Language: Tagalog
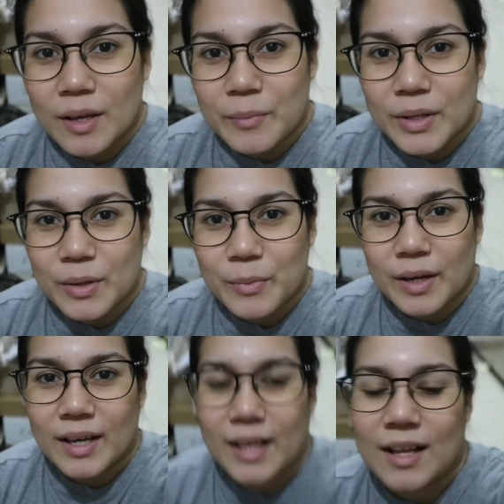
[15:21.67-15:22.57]
namin yung
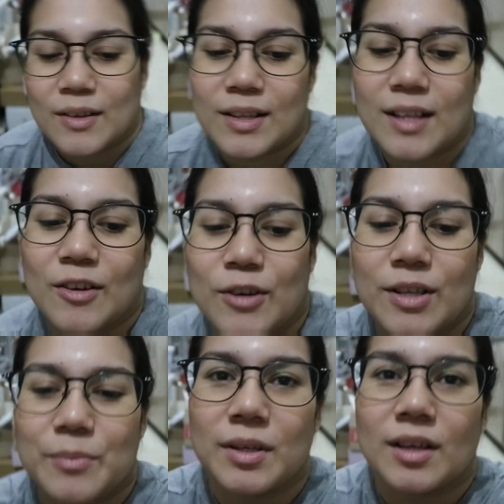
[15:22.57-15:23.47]
mga regalo na
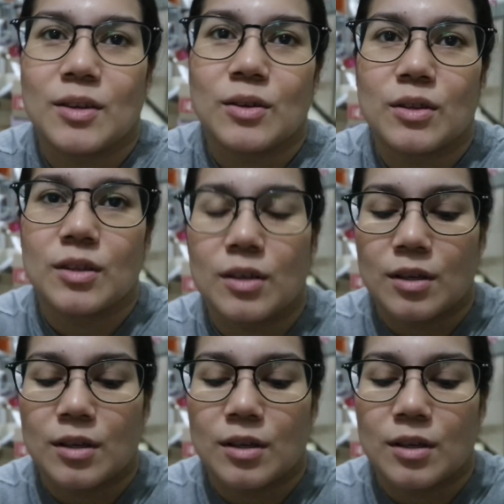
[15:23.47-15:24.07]
nakabili ngayon.